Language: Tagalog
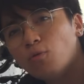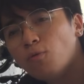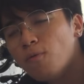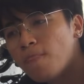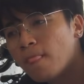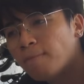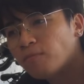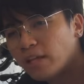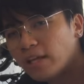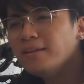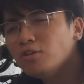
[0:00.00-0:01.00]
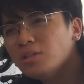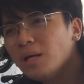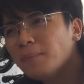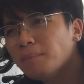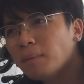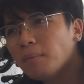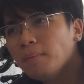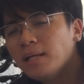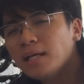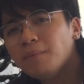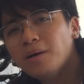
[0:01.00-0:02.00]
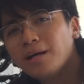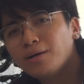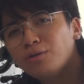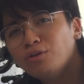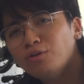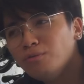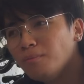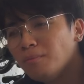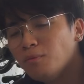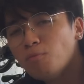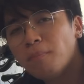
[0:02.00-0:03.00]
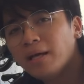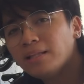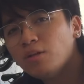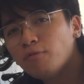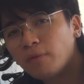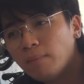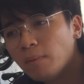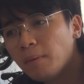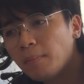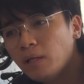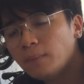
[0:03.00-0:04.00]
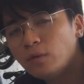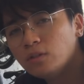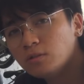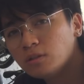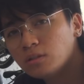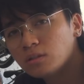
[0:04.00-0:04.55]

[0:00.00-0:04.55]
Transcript: So, tingin ko dapat pag bibili ka ng mga ganun, yung, yung bike na yung frame na bibili mo is